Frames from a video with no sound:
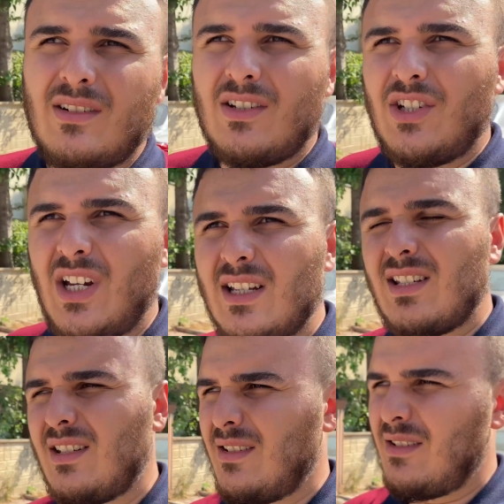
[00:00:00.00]

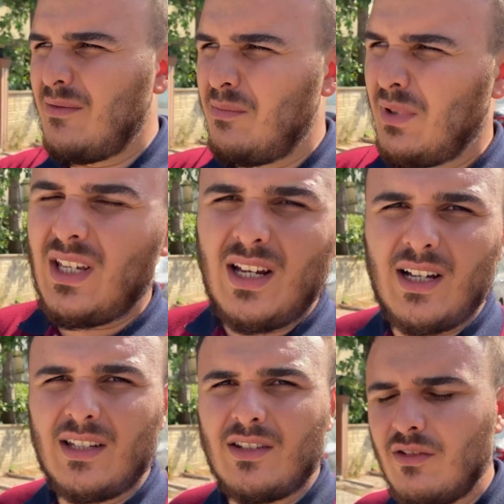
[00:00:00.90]
сейчас
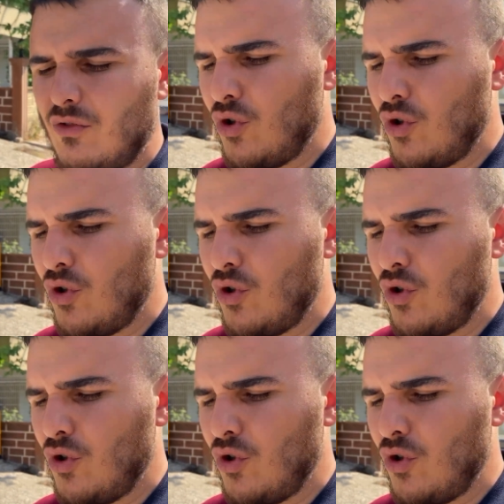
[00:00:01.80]
приехать в